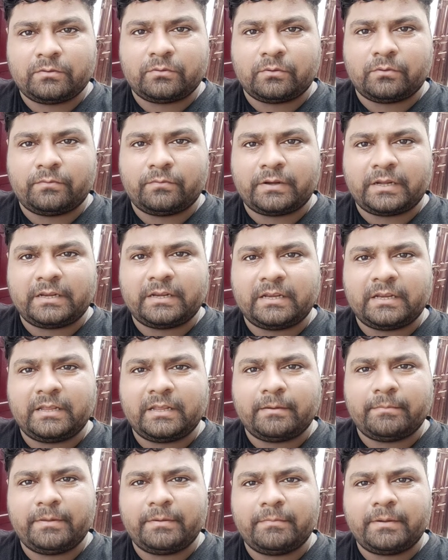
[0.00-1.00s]
सो so,
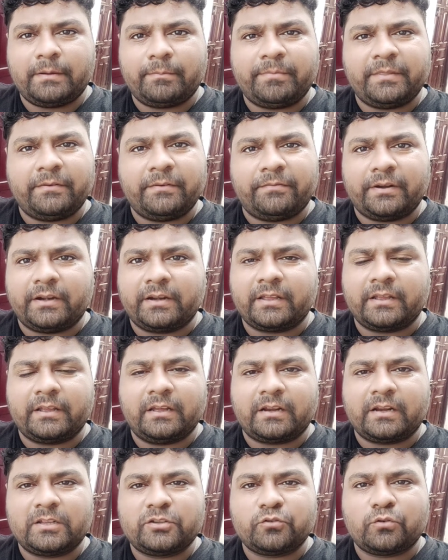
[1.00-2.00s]
फाइनली अभी मैं अपने फ्रेंड के
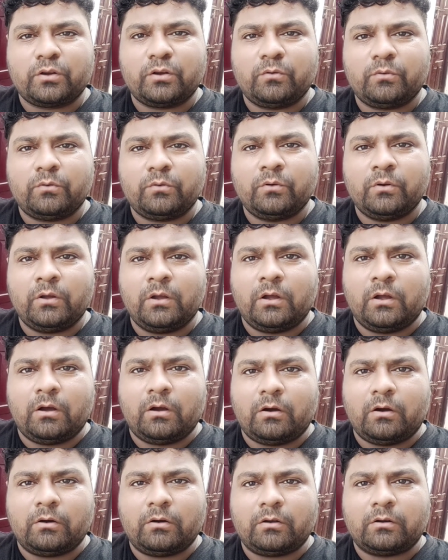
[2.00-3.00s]
घर आ चुका हूँ
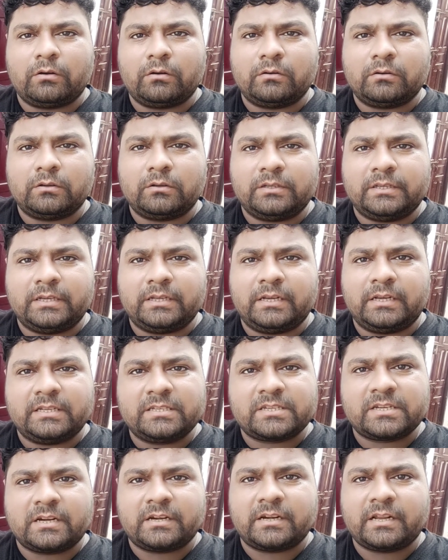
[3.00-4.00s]
और ये
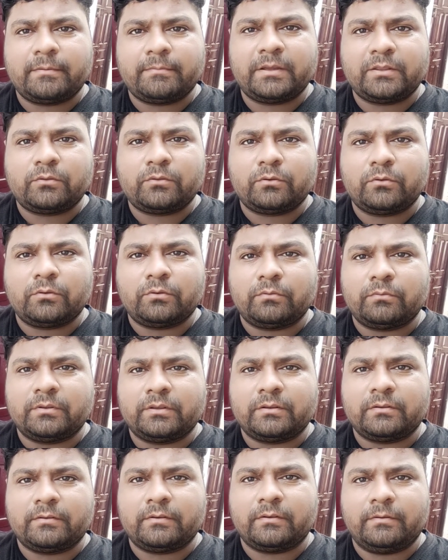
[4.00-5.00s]
लंच का टाइम है तो
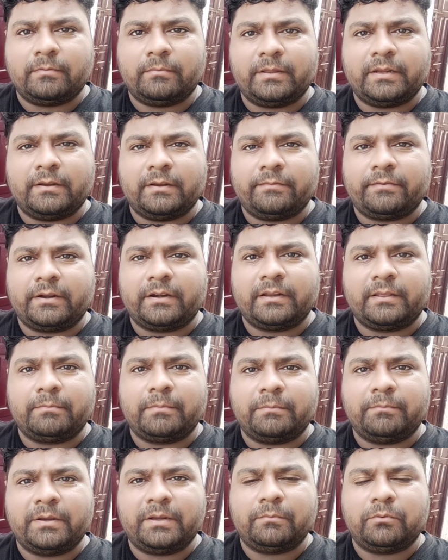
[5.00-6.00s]
मेरे फ्रेंड की
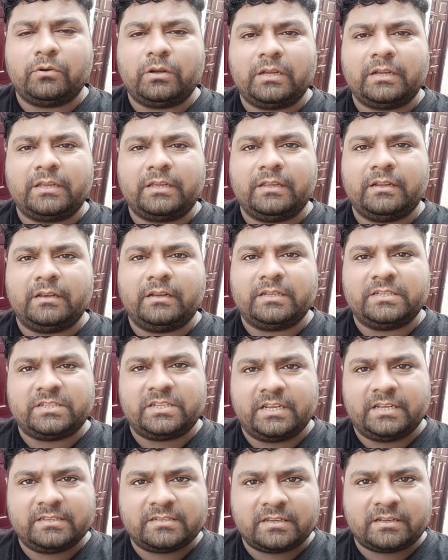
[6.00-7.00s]
मम्मी ने बोला है कि
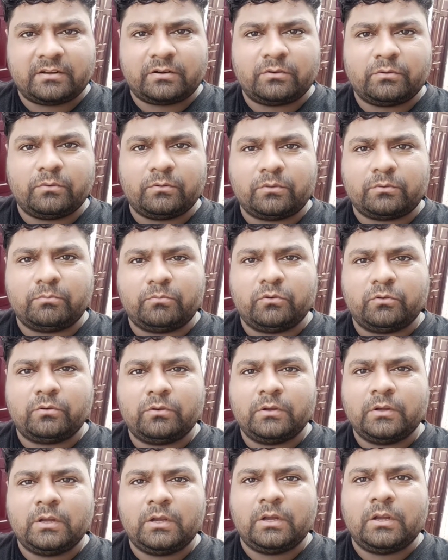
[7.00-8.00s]
लंच यहीं से कर लो तुम लोग
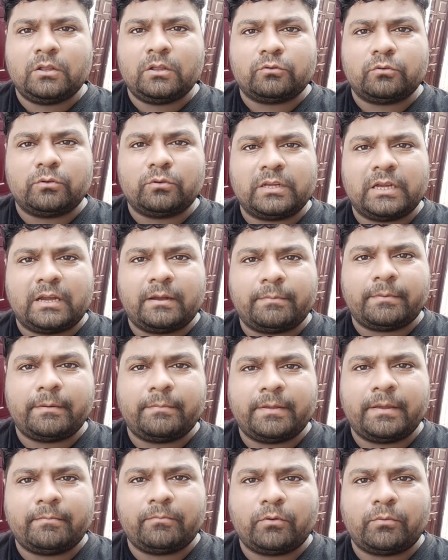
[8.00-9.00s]
तो यहाँ पे
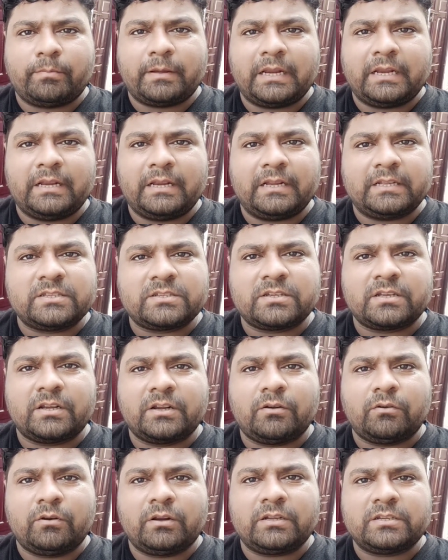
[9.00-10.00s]
अभी हम लोग पहले लंच
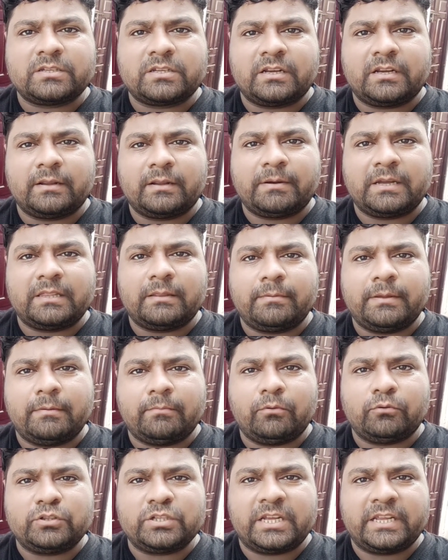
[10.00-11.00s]
करेंगे और लंच करने के बाद अभी
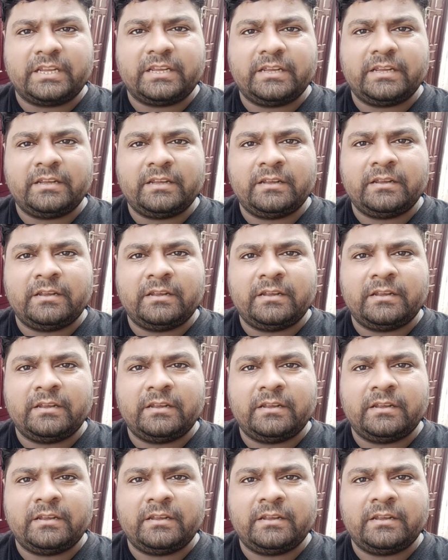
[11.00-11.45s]
हम लोग जाएंगे